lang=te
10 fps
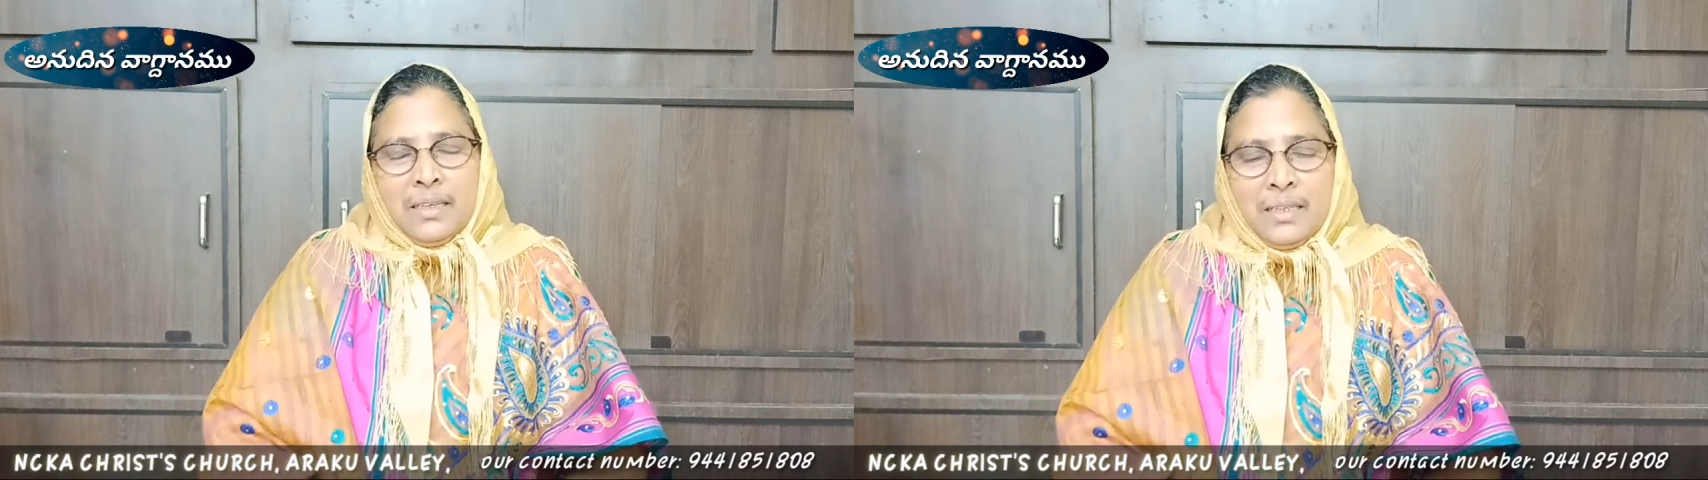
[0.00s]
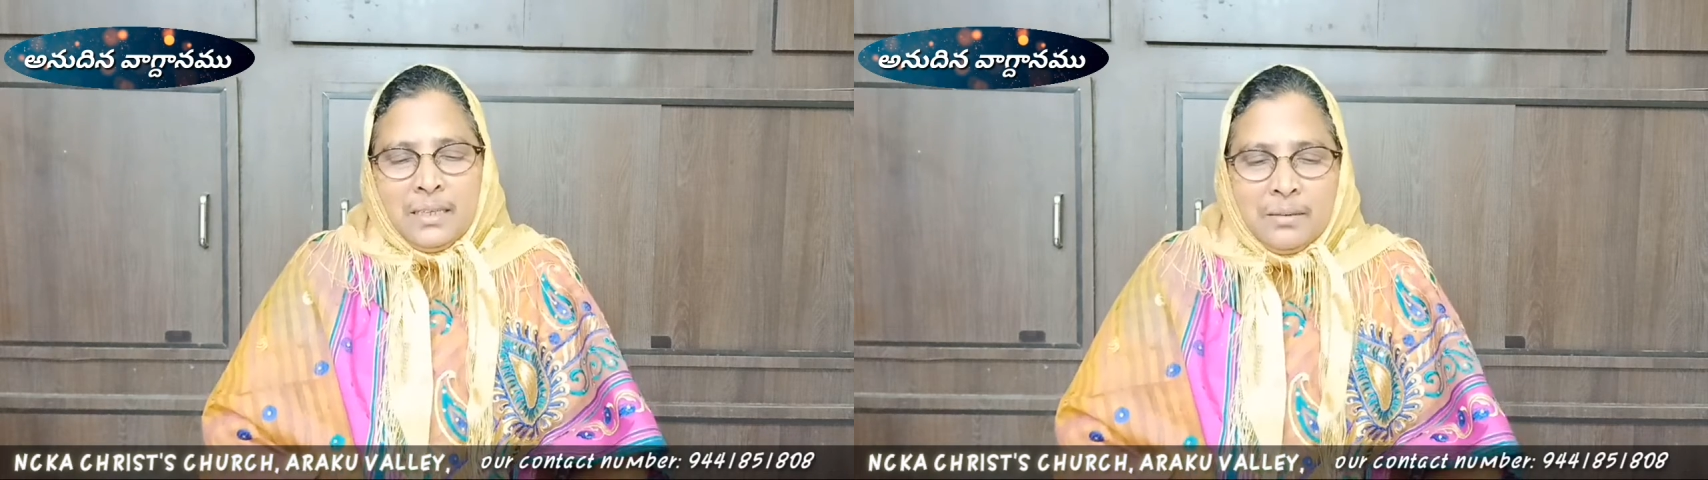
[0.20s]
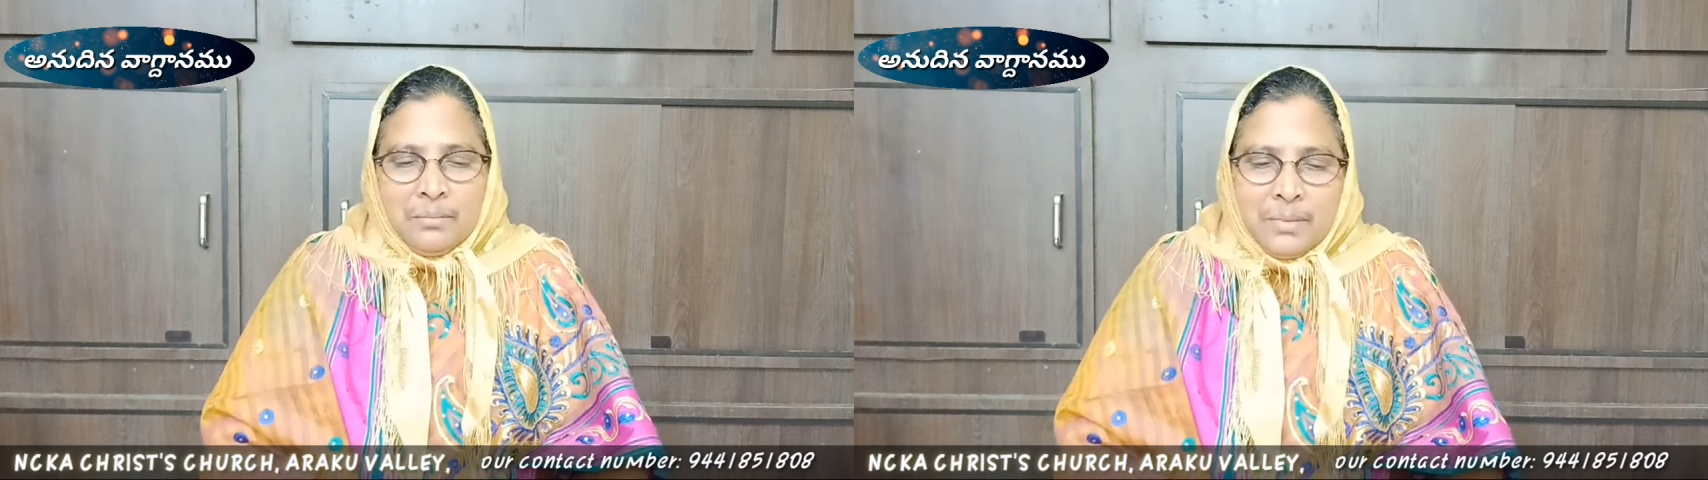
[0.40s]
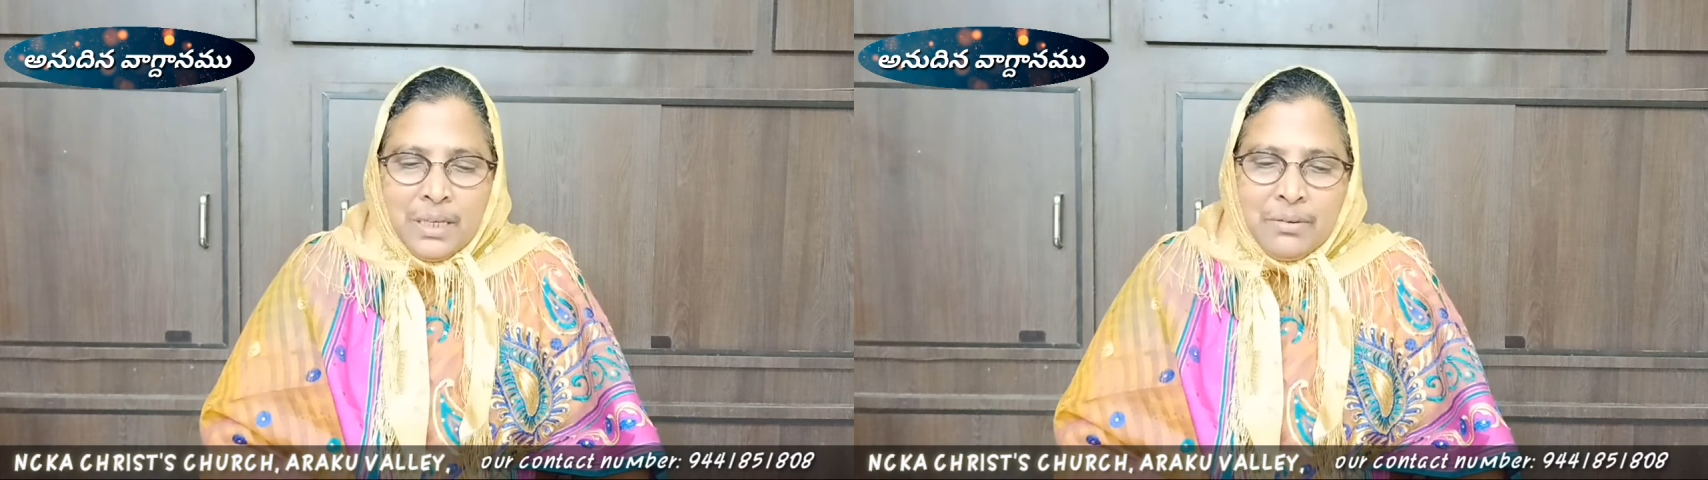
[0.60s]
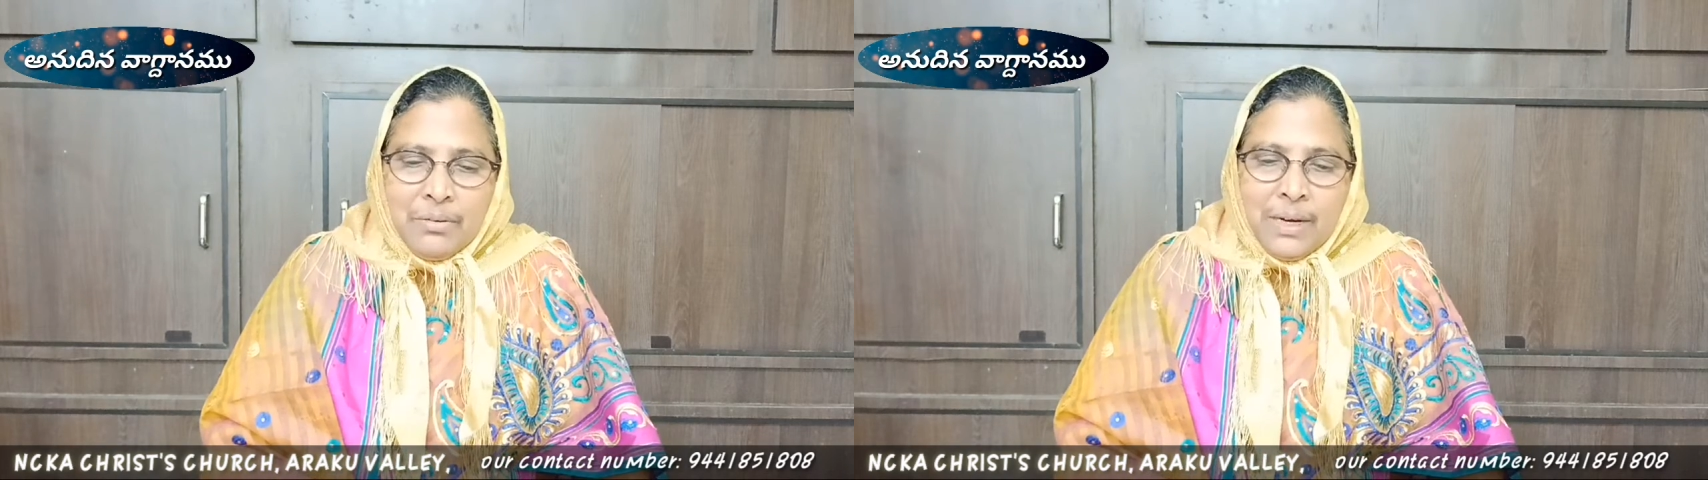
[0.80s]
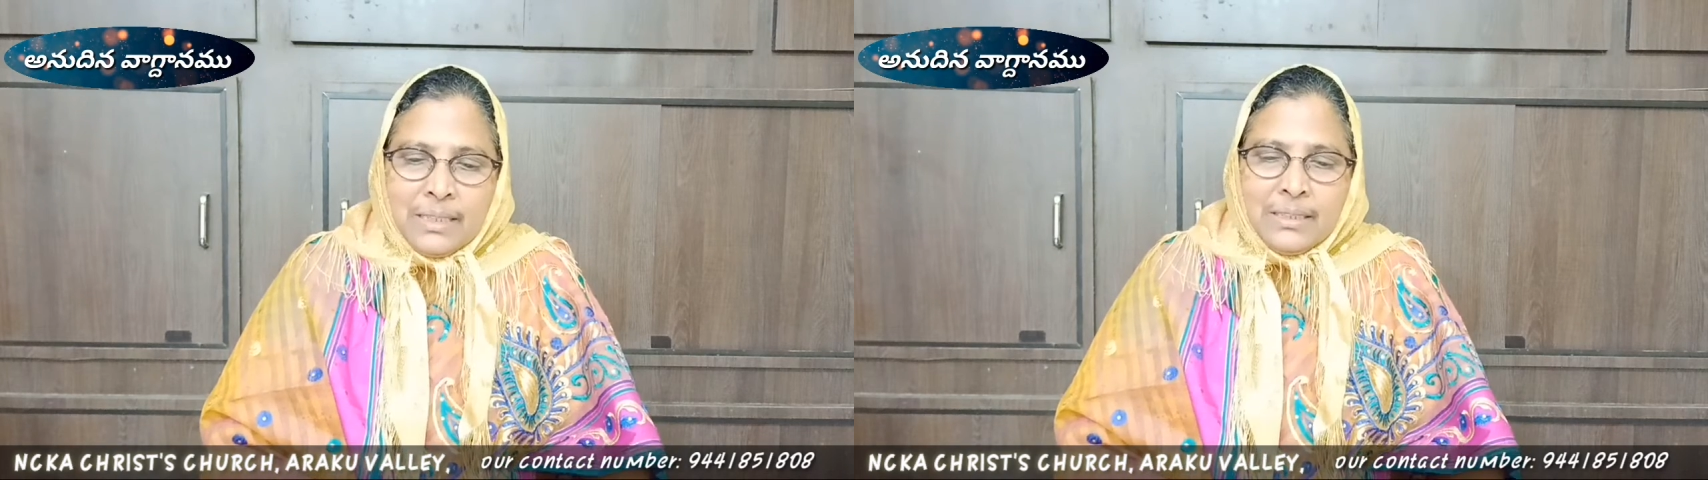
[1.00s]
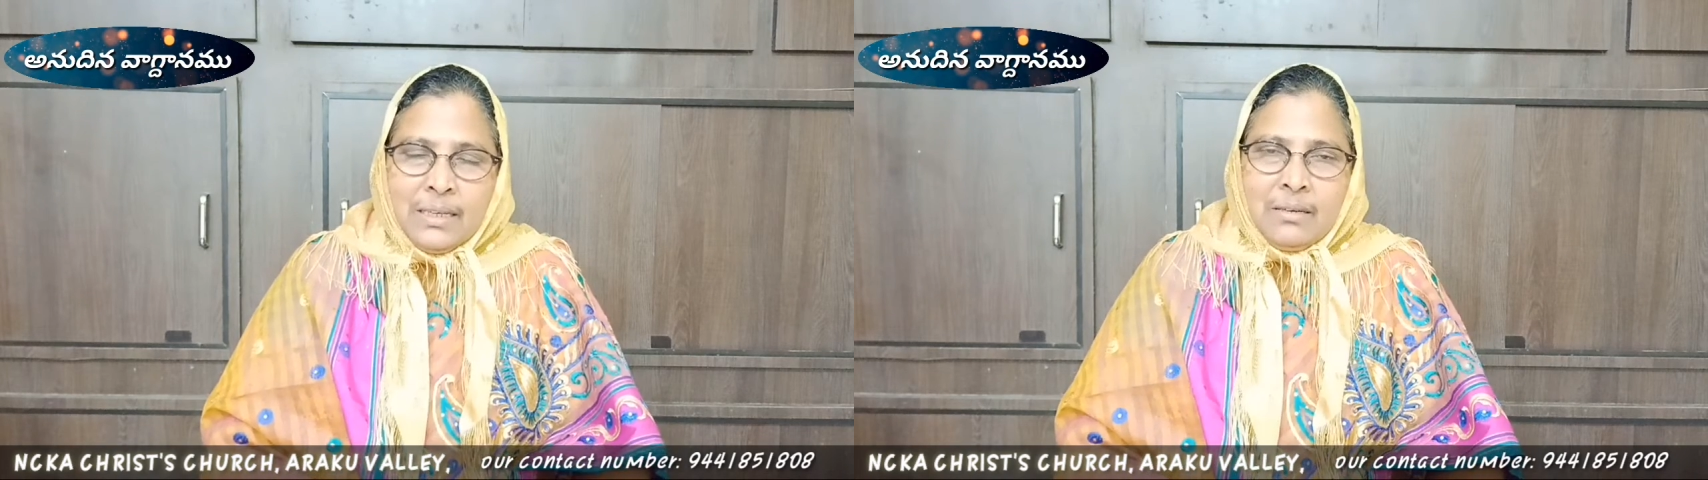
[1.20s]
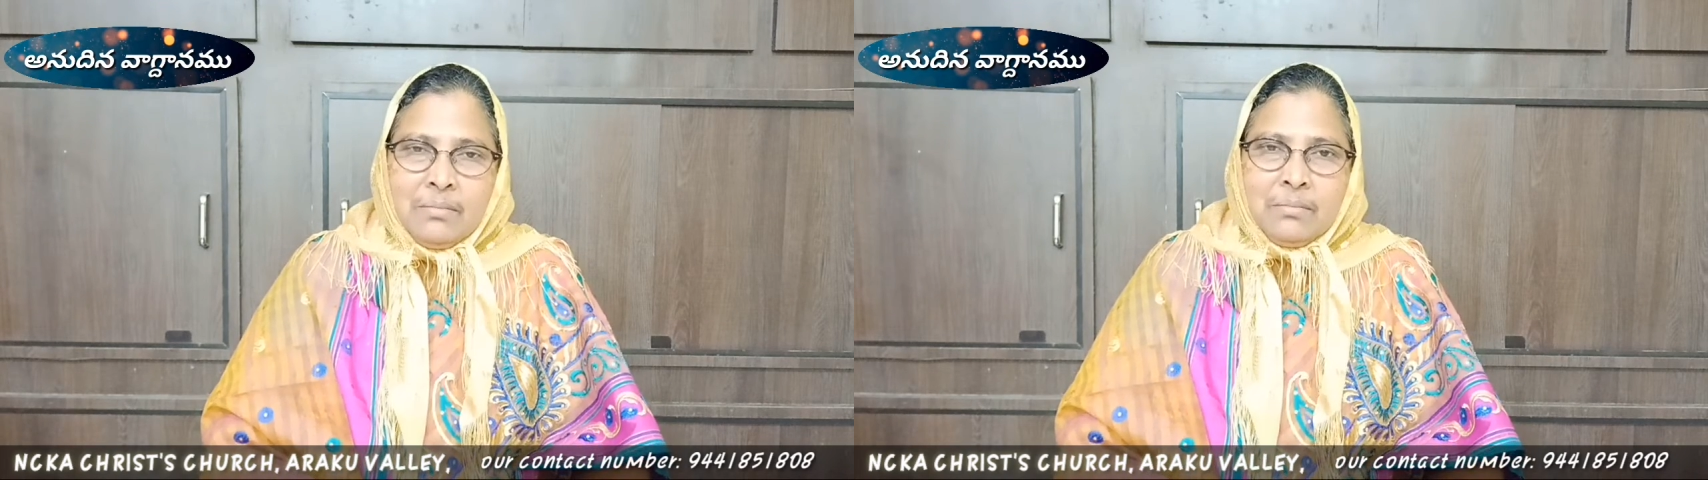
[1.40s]
ఈ దినం దేవుని
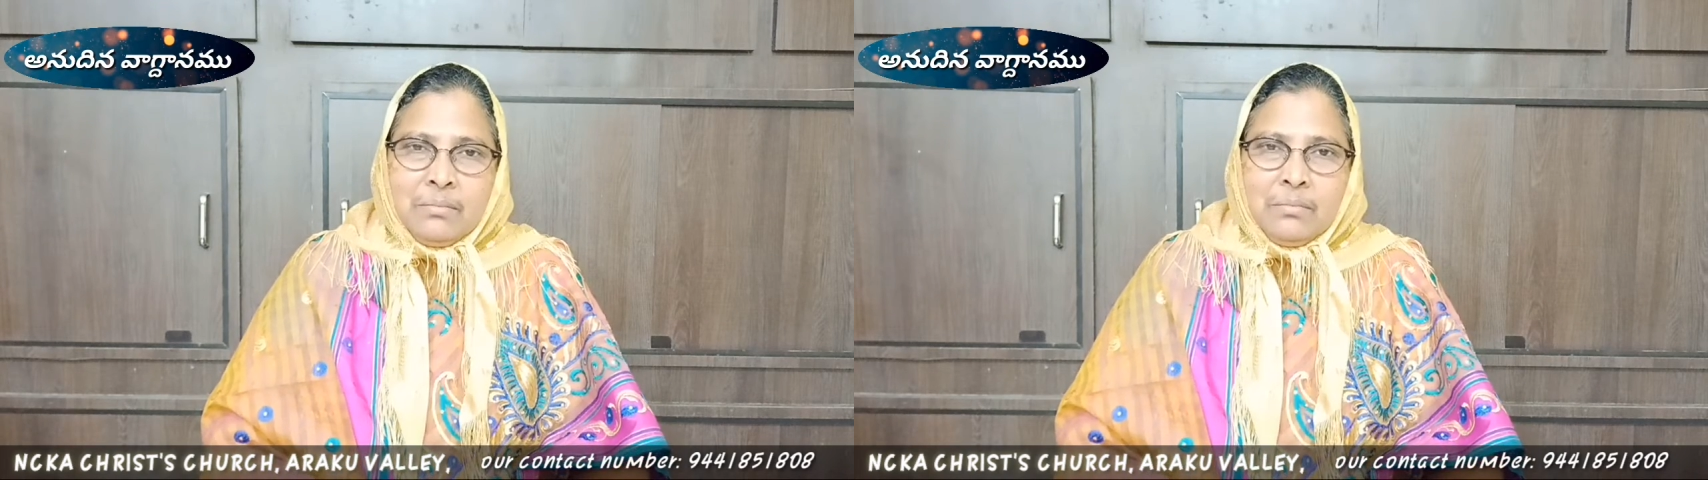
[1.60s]
వాగ్దానం